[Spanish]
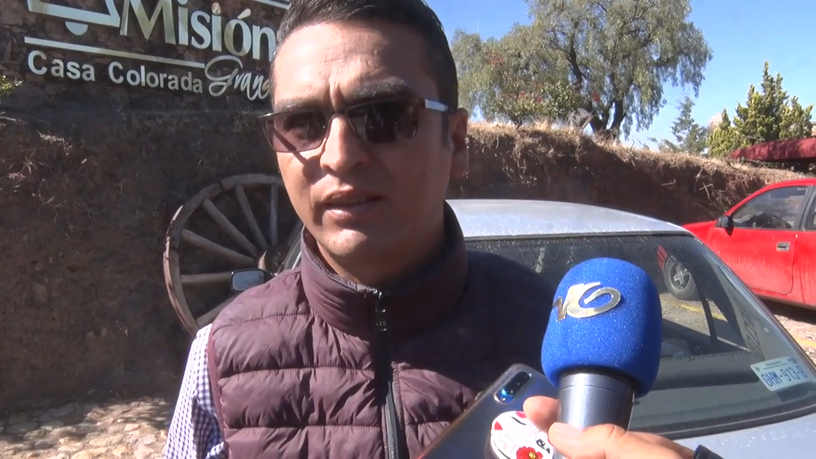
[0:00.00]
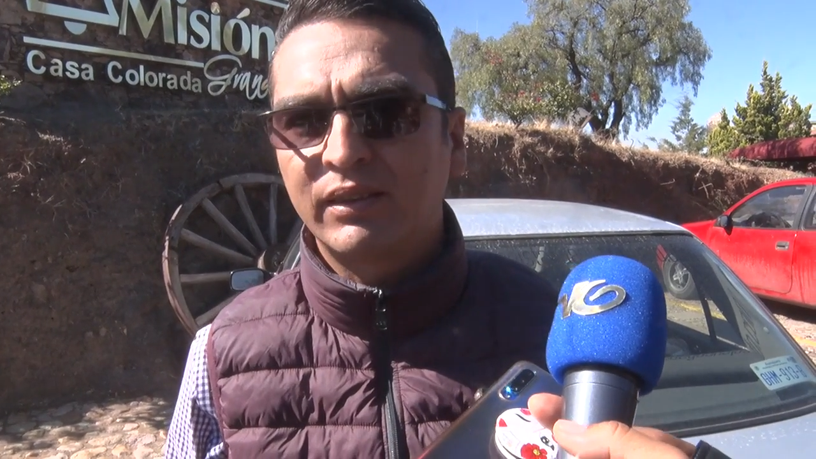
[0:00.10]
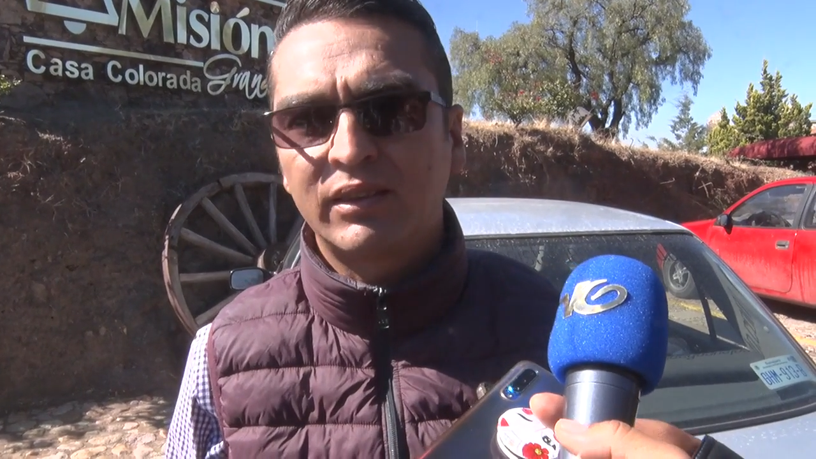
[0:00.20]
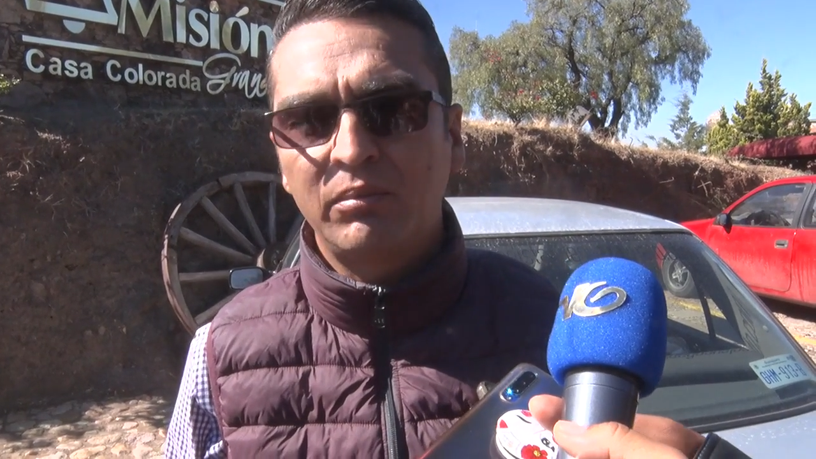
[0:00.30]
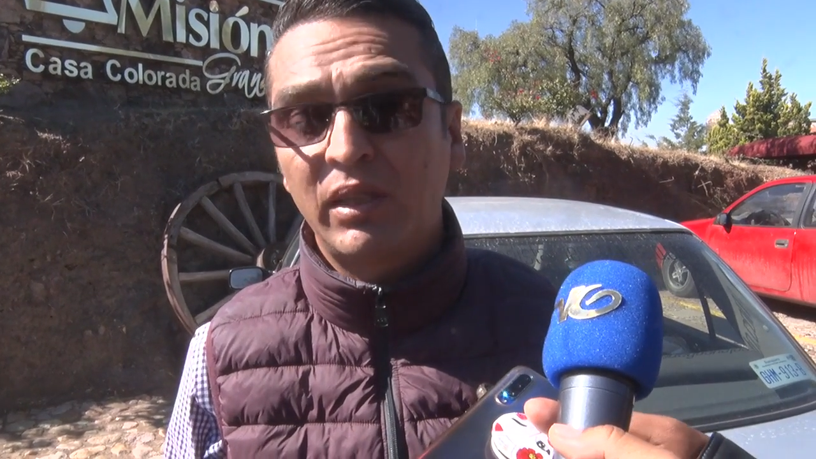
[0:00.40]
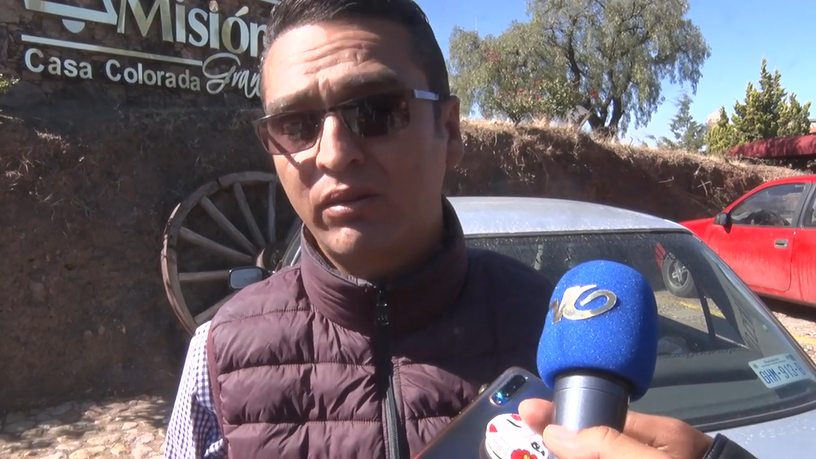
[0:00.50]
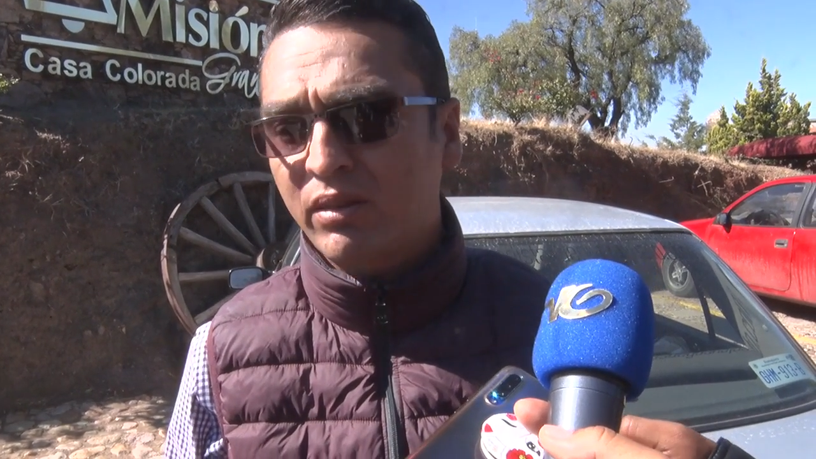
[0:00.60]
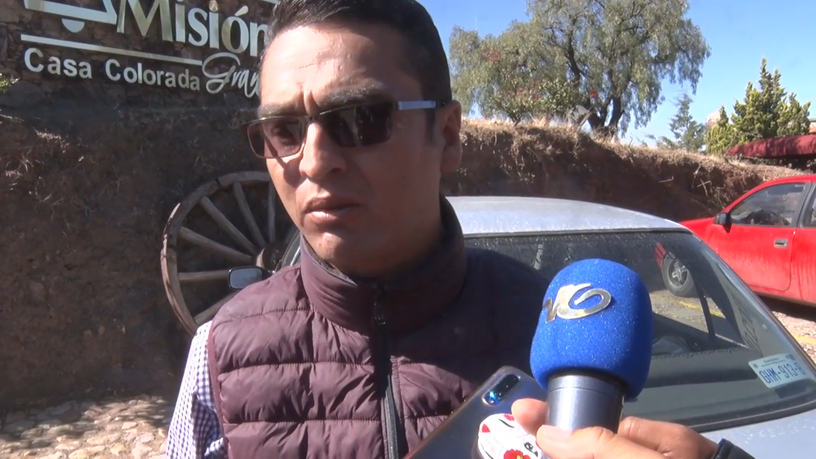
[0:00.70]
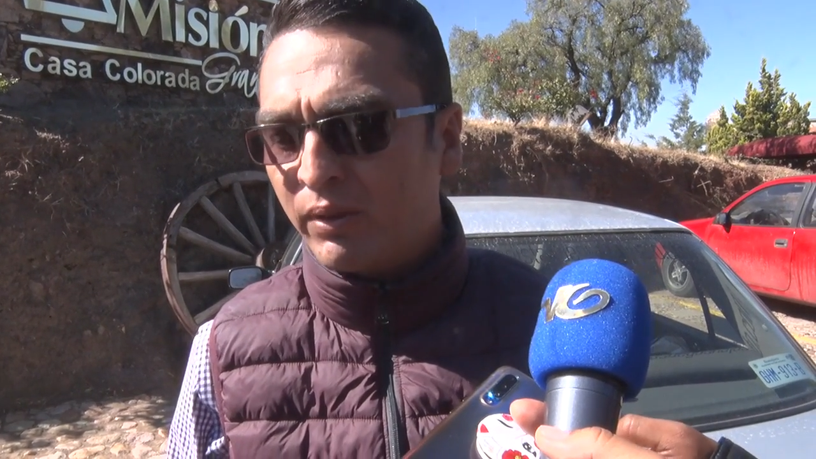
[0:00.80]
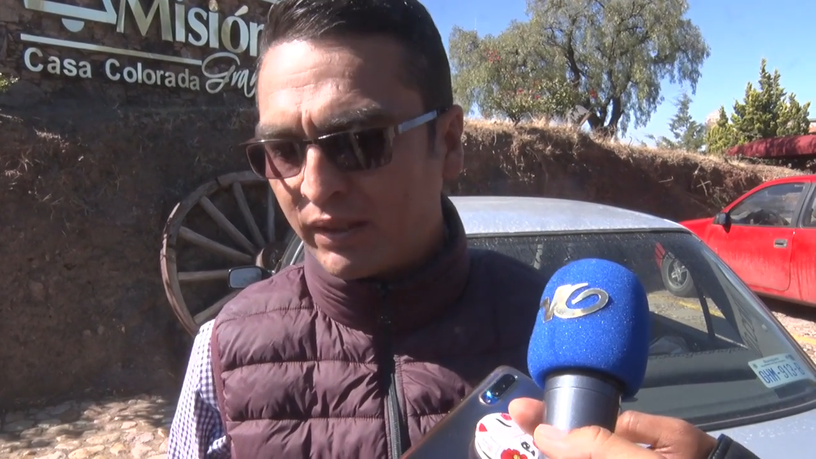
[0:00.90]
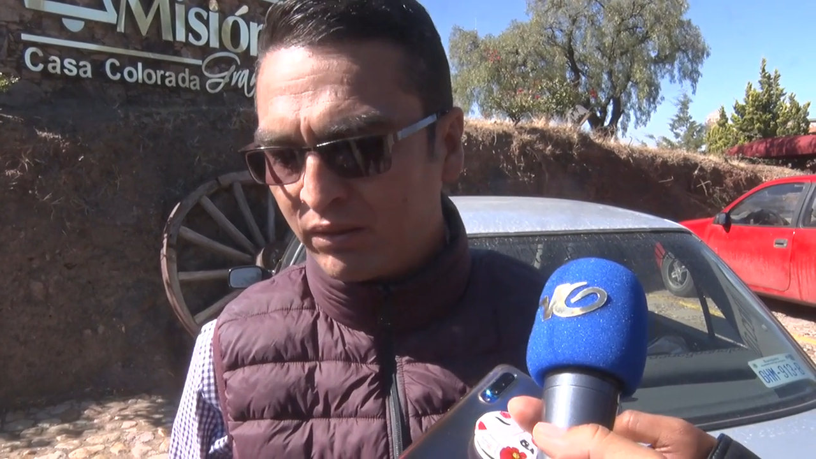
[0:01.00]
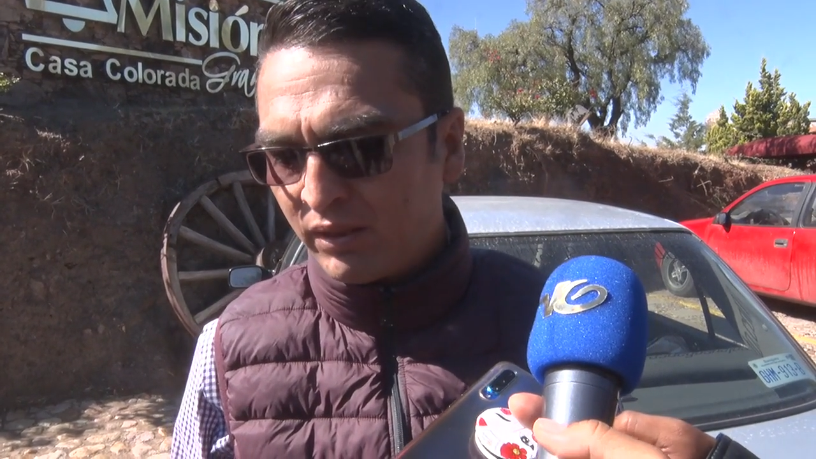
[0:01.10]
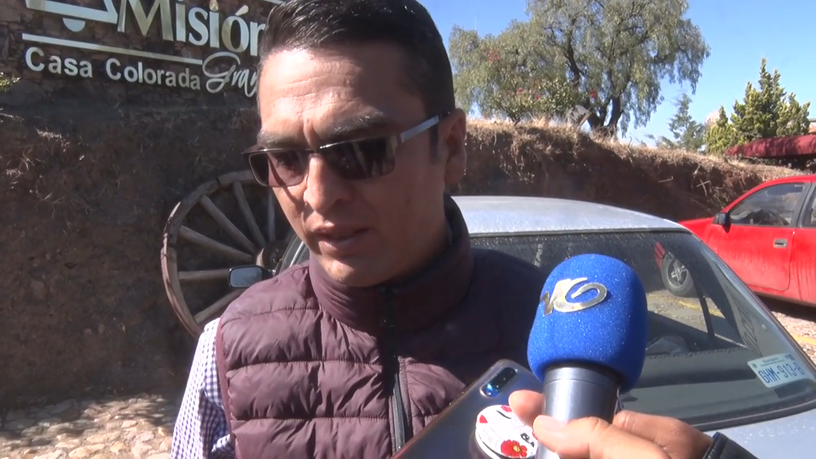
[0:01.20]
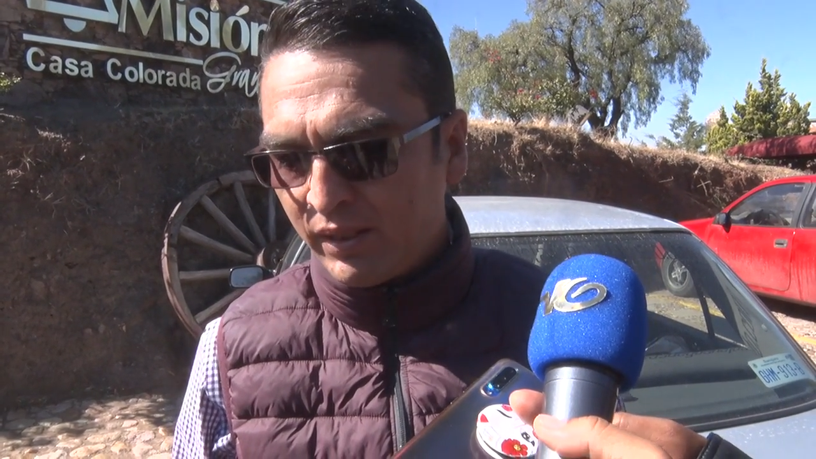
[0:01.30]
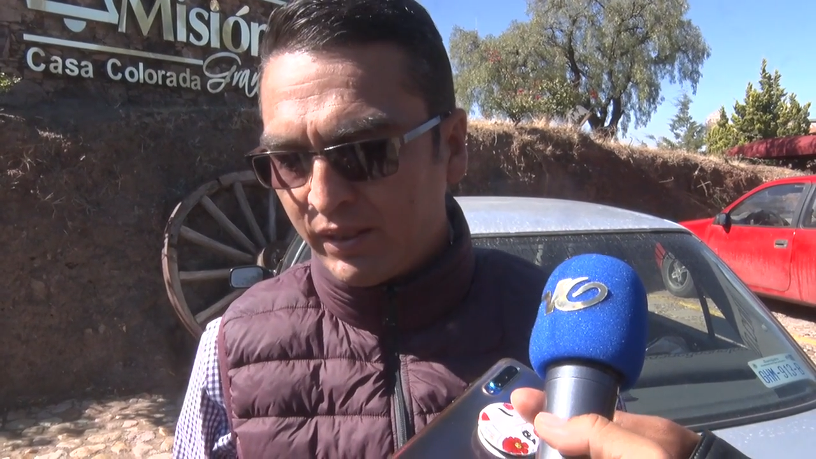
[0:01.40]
eh, si mal no recuerdo,